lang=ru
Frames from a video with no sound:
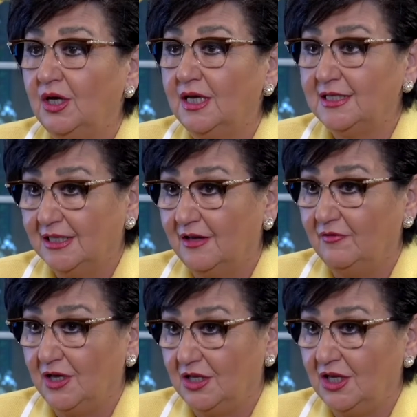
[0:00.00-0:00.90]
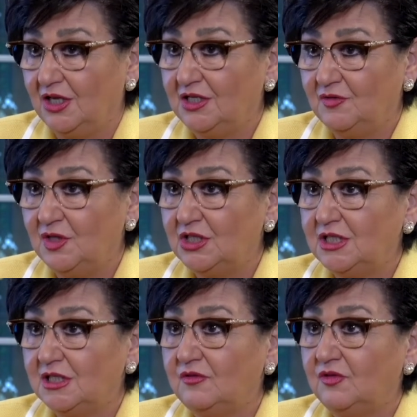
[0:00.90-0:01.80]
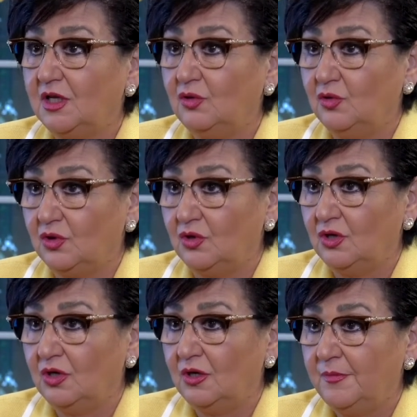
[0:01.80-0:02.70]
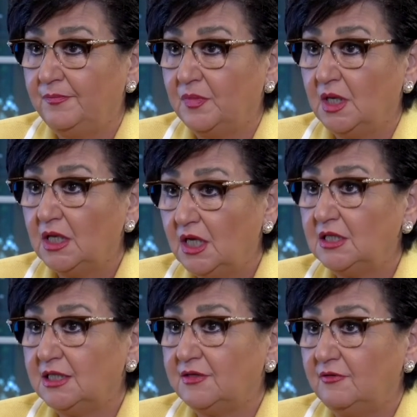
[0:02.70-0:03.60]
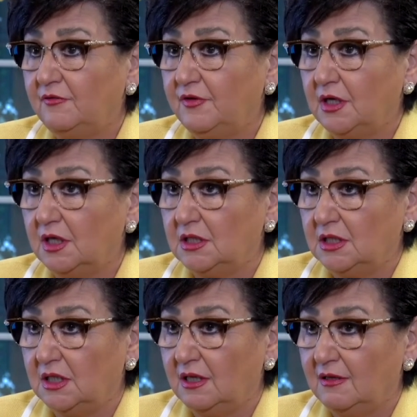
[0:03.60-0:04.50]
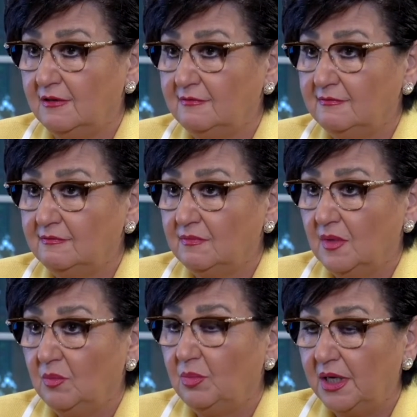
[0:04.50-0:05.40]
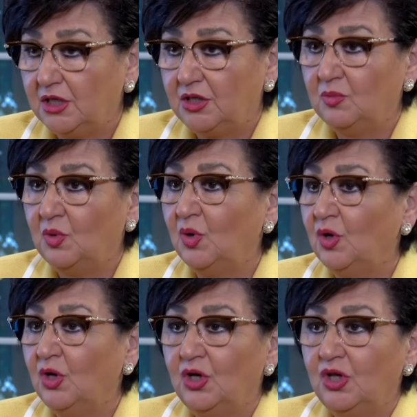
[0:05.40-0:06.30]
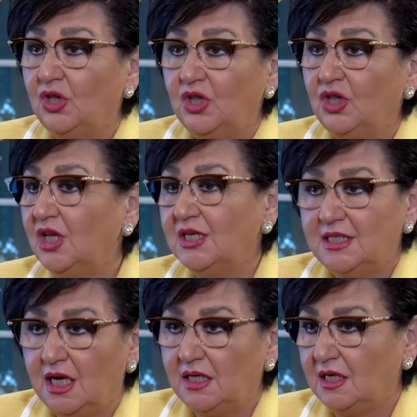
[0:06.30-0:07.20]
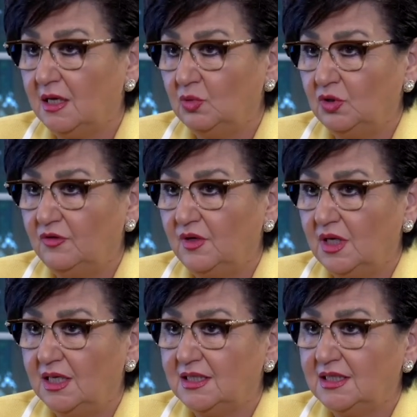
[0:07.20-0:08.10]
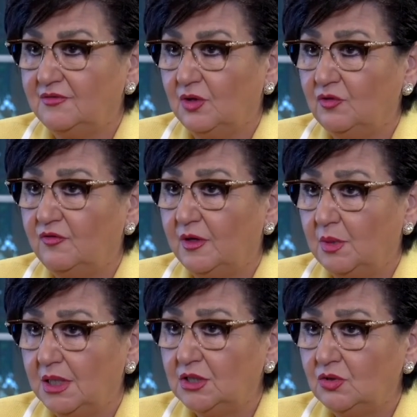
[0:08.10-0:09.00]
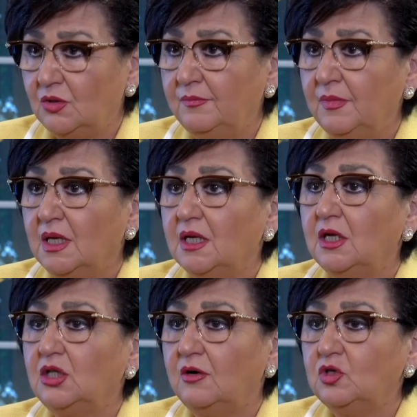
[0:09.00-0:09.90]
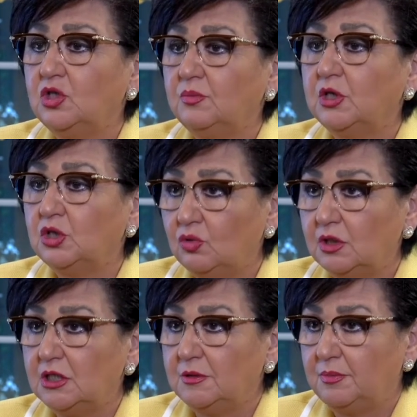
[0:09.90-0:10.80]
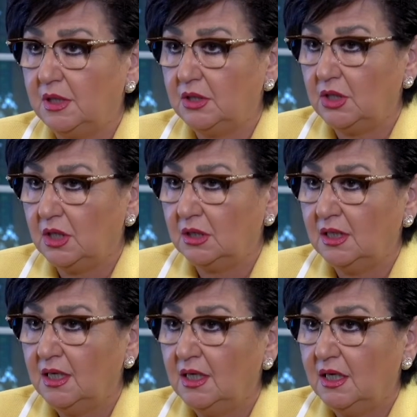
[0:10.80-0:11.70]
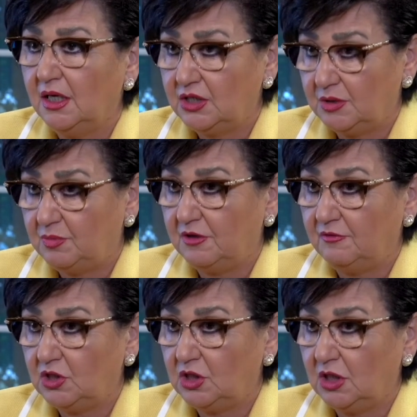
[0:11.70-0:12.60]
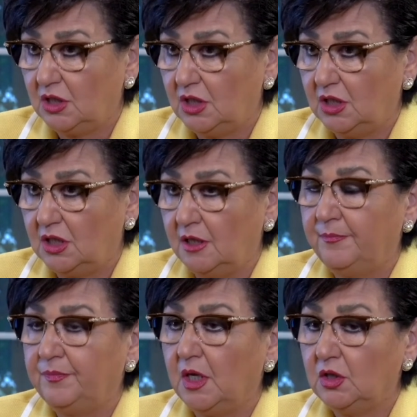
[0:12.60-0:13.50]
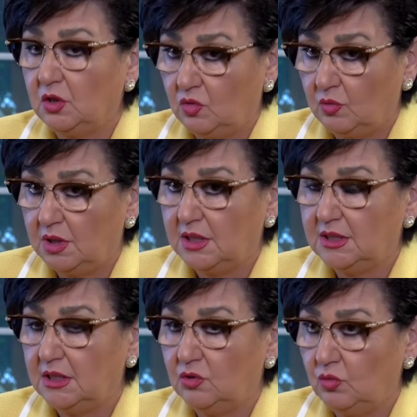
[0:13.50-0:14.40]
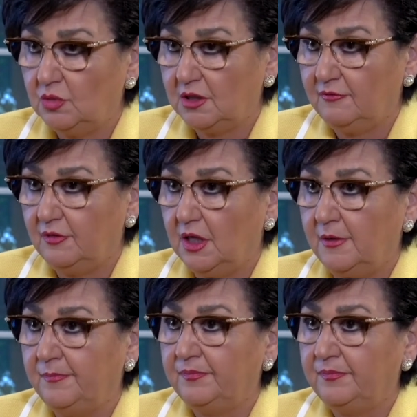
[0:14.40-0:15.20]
основание, извините за тавтологию, для дисквалификации. Поэтому нельзя никому доверять свою информацию для того, чтобы кто-то заполнял эти первичные анкеты. Это номер один. Номер два.